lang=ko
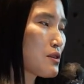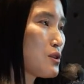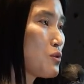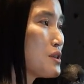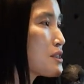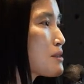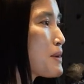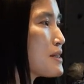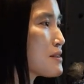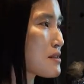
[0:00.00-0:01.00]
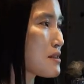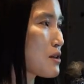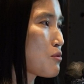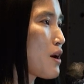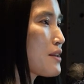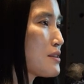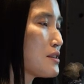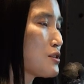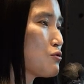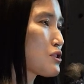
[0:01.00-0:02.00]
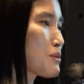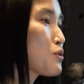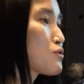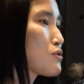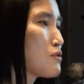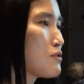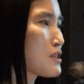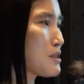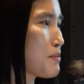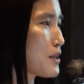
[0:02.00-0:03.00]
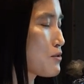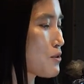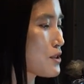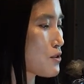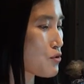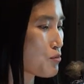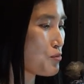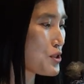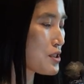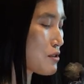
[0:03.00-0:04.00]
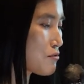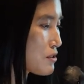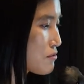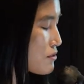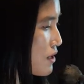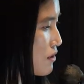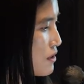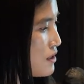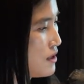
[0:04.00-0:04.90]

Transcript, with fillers: DO178C라고 하는 국제 표준을 기반으로 해서 좀 움직이고 있고요.